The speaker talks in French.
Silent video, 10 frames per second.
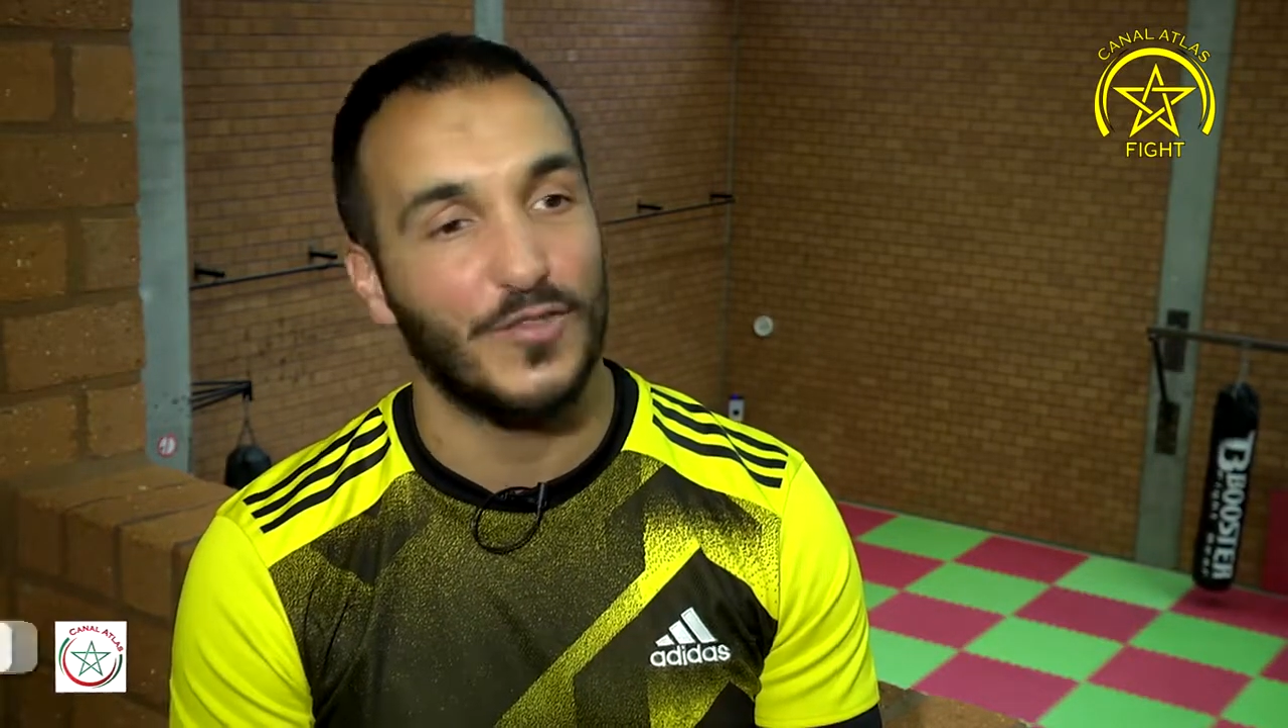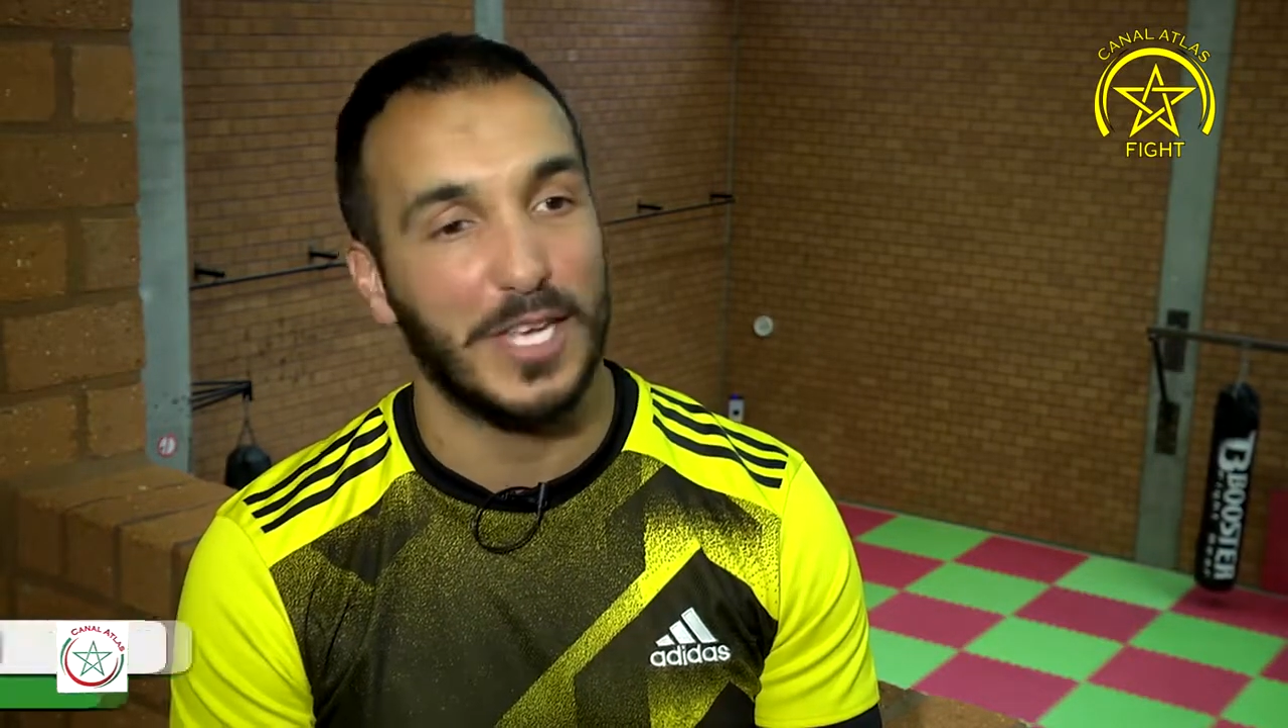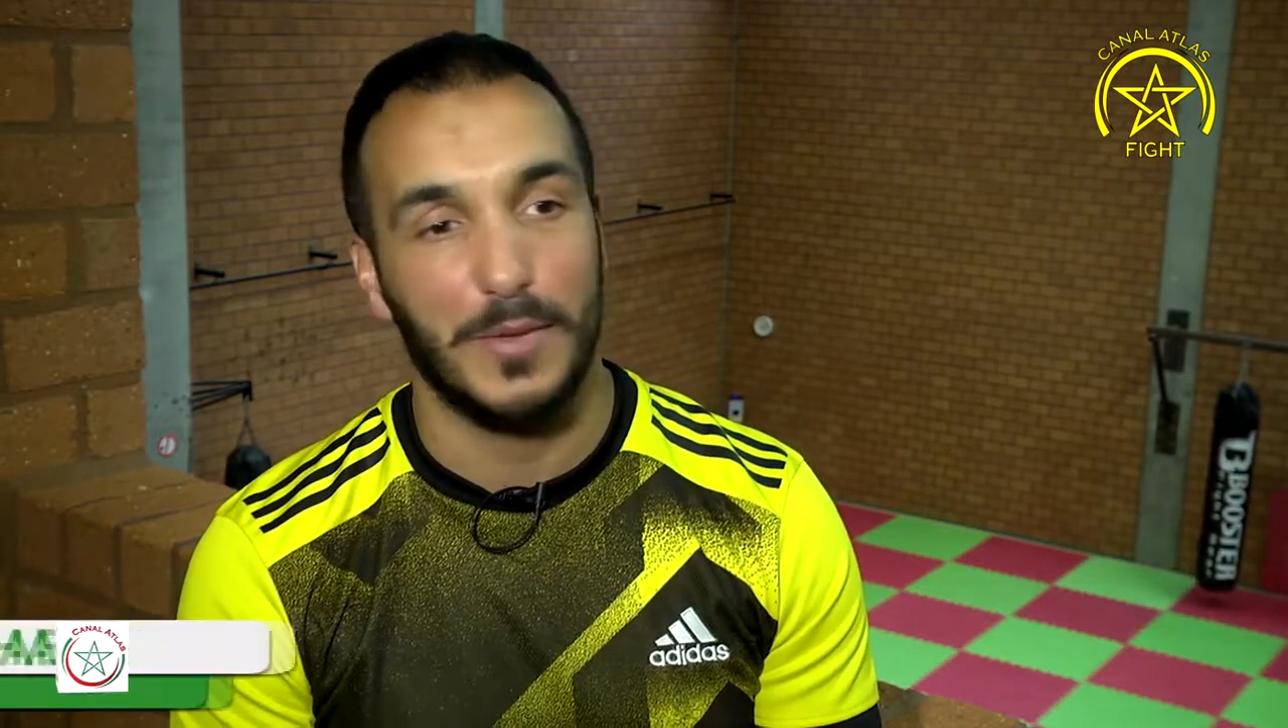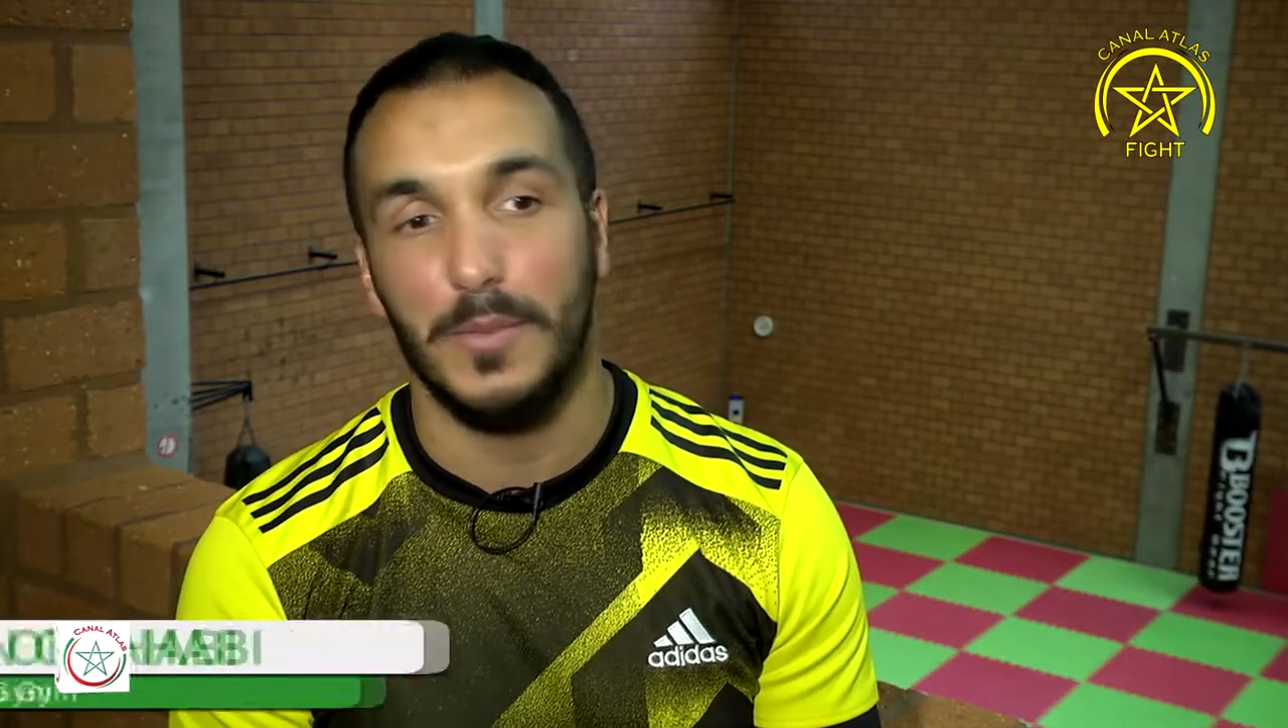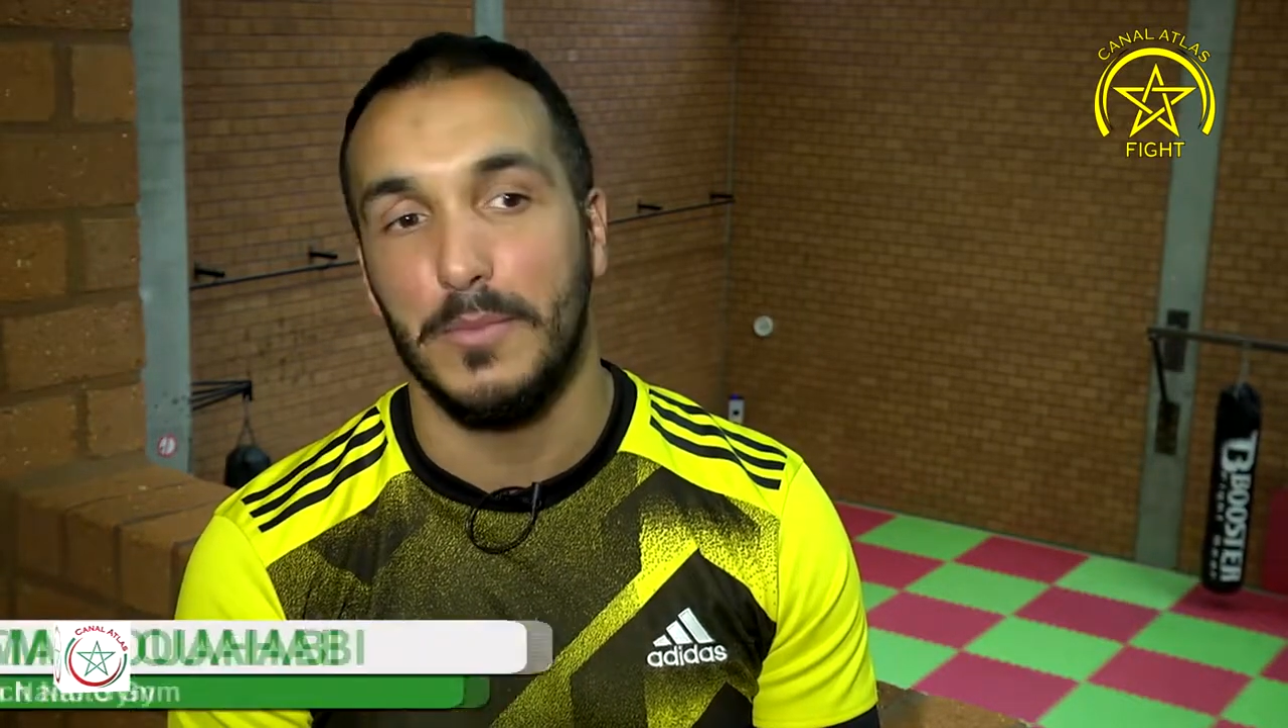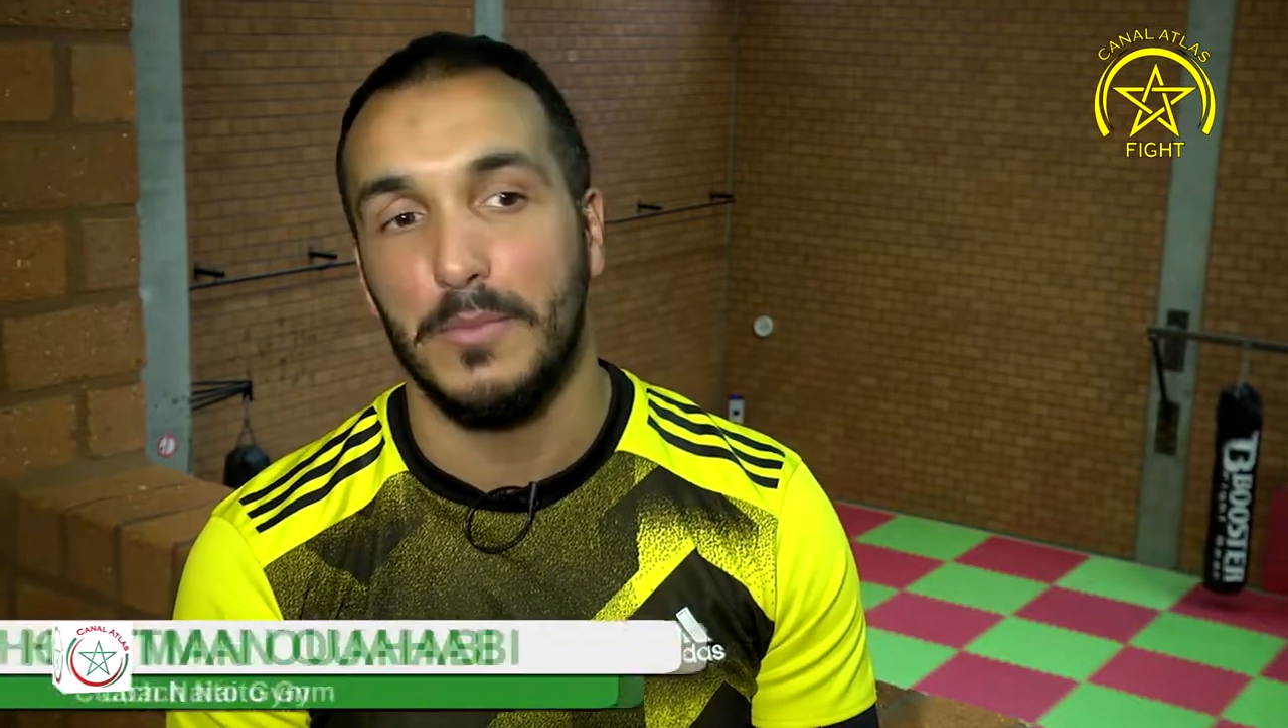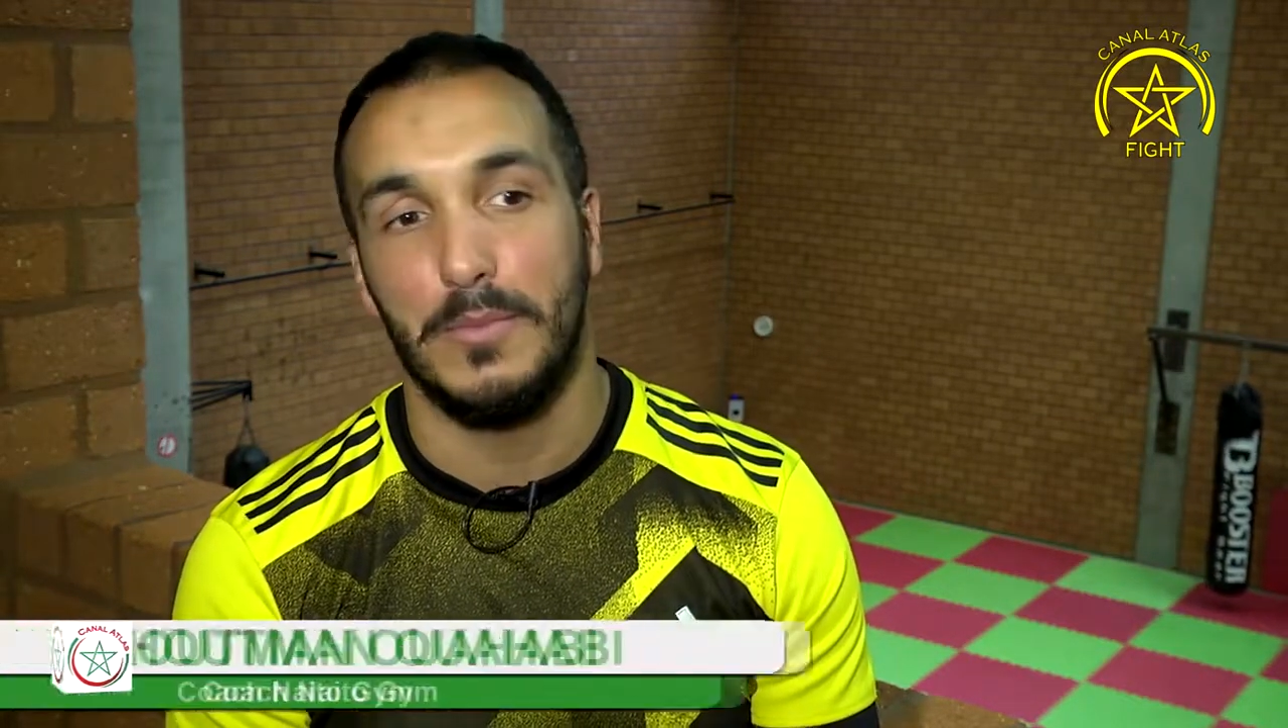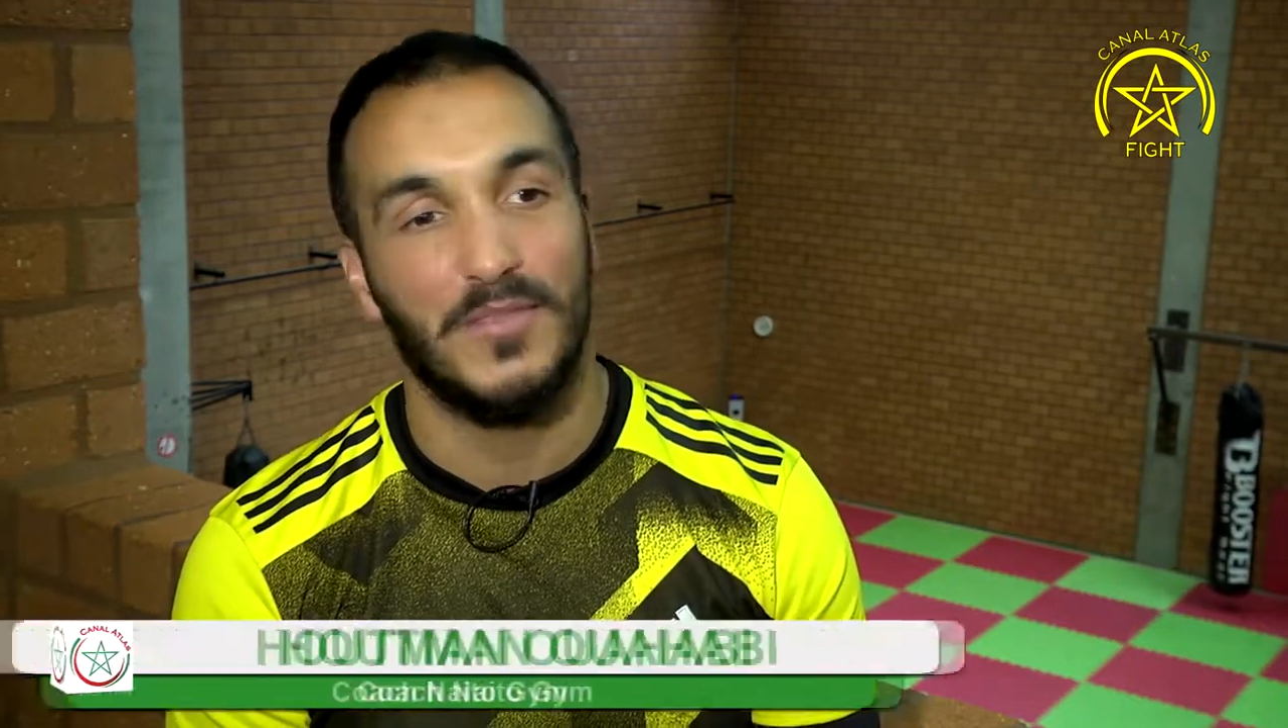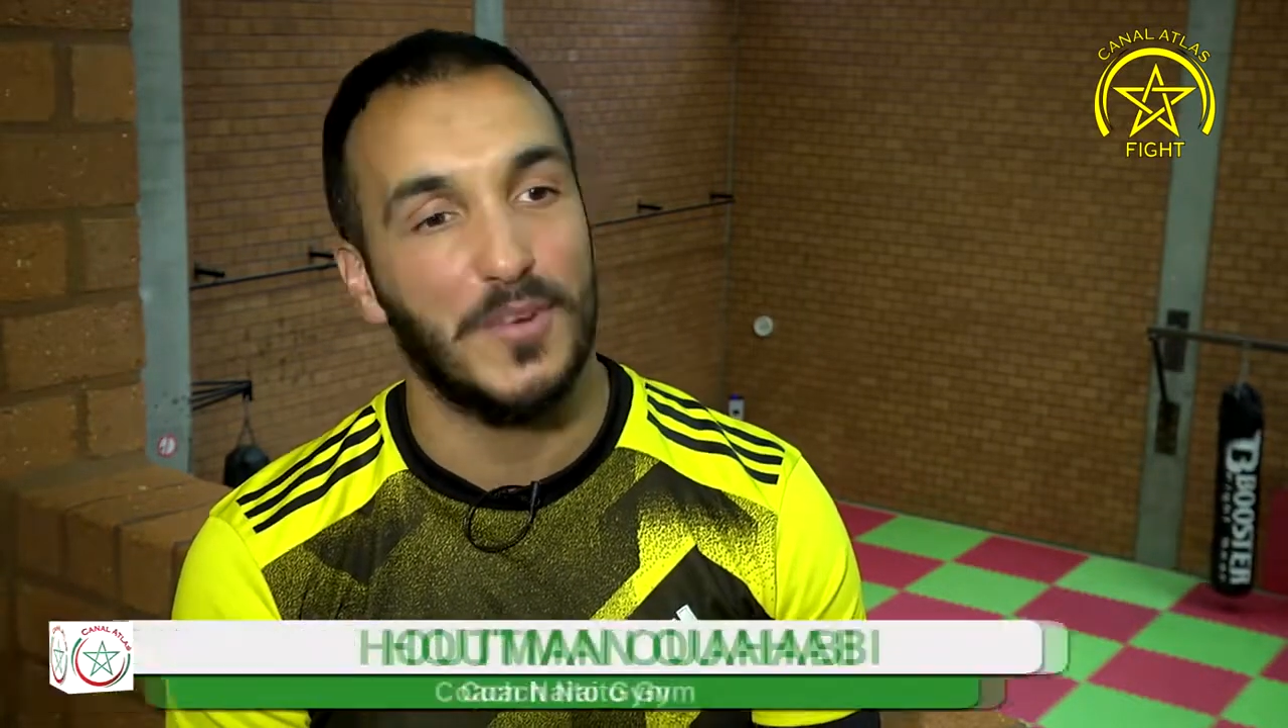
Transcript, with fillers: je vais avec ma